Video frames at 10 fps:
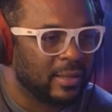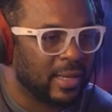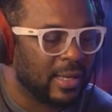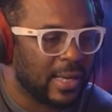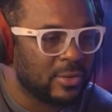que
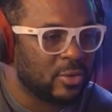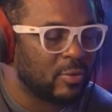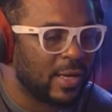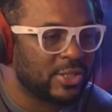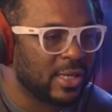casou
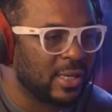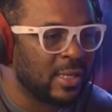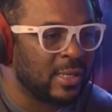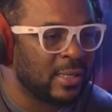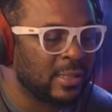com a
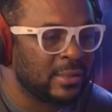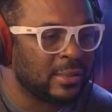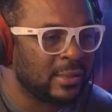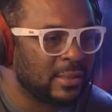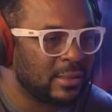
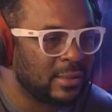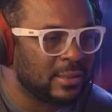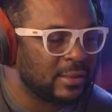Jane